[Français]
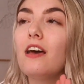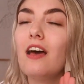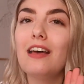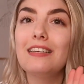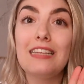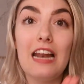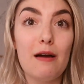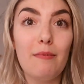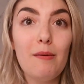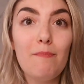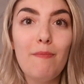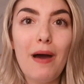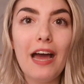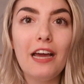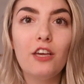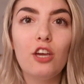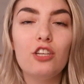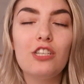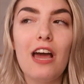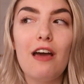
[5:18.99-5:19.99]
Euh, c'est la même
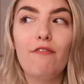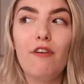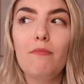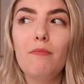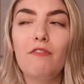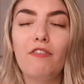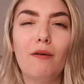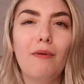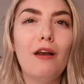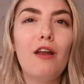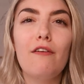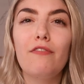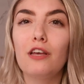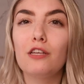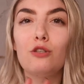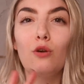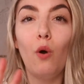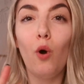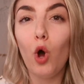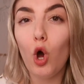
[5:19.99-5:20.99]
marque que j'avais, mais vraiment la
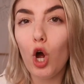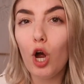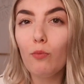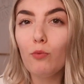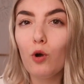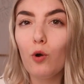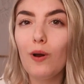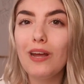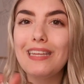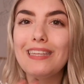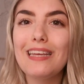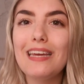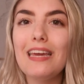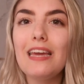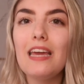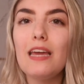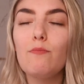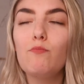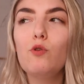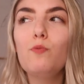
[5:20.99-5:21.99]
version
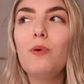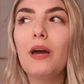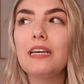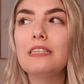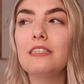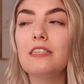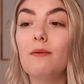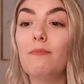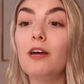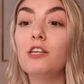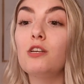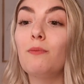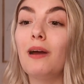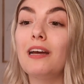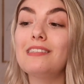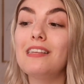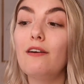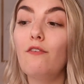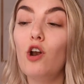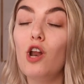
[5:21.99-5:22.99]
upgradée. Et plus précisément,
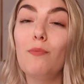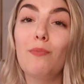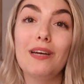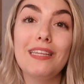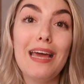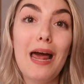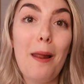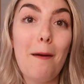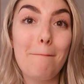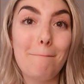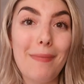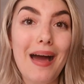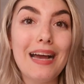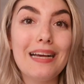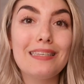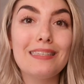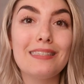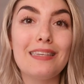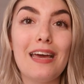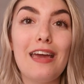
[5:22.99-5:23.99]
j'aimerais savoir le modèle
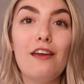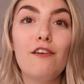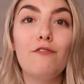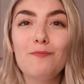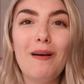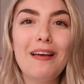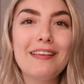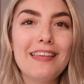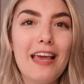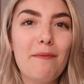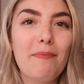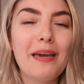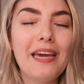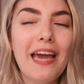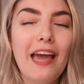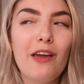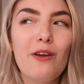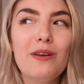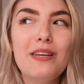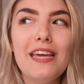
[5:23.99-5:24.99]
MagSafe. Je pense qu'à prix
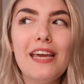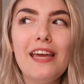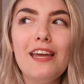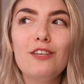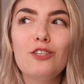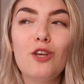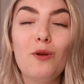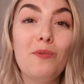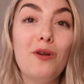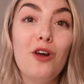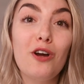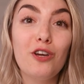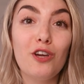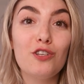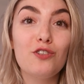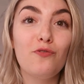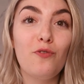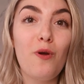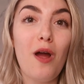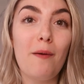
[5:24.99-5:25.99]
régulier, celui-là que
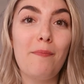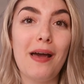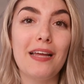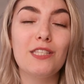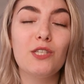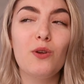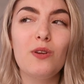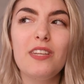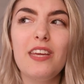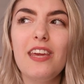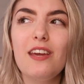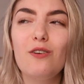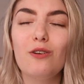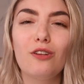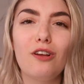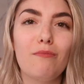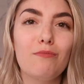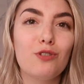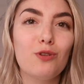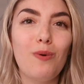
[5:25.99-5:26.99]
je veux en particulier, il coûte
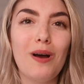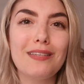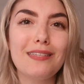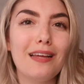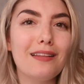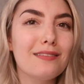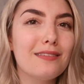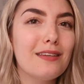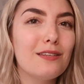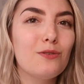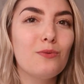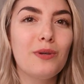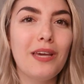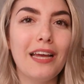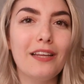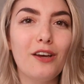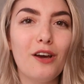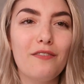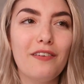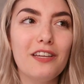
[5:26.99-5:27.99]
comme 70 ou
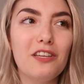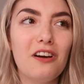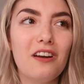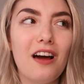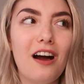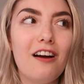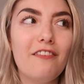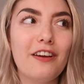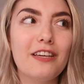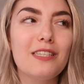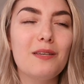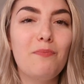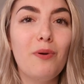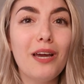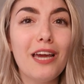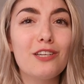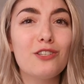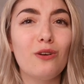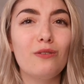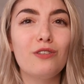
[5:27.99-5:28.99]
80 dollars. Fait que c'est pas
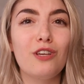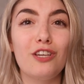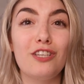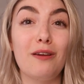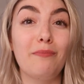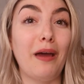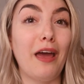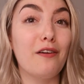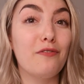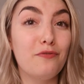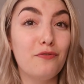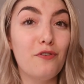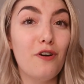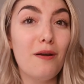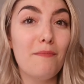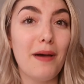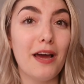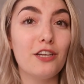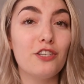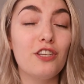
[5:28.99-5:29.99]
quelque chose que j'aimerais full
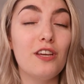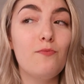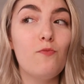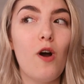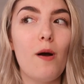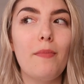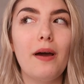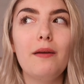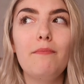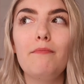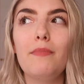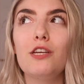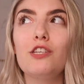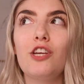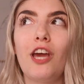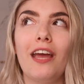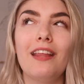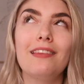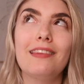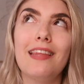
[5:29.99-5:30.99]
m'acheter moi-même, mais je serais